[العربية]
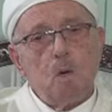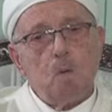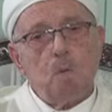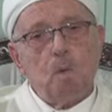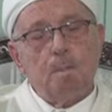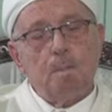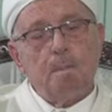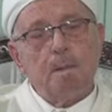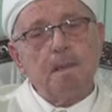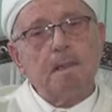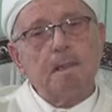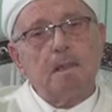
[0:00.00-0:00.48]

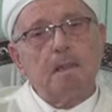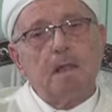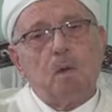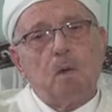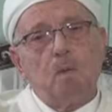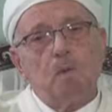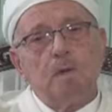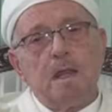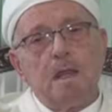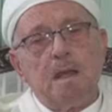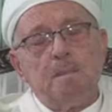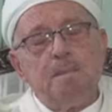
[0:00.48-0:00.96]

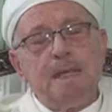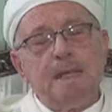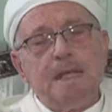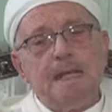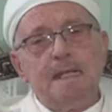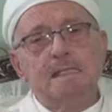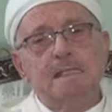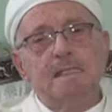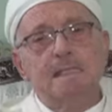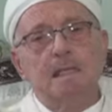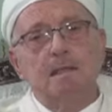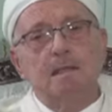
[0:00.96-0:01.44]
ومطلع
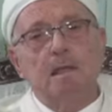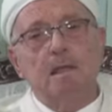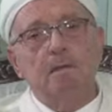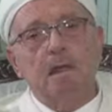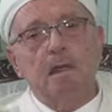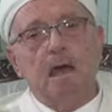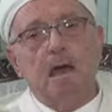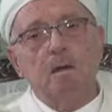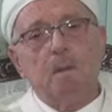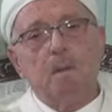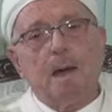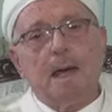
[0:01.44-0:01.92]
النبي صلى
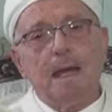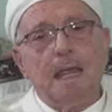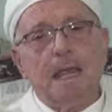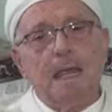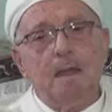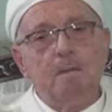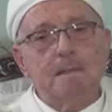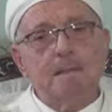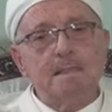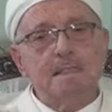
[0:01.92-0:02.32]
الله عليه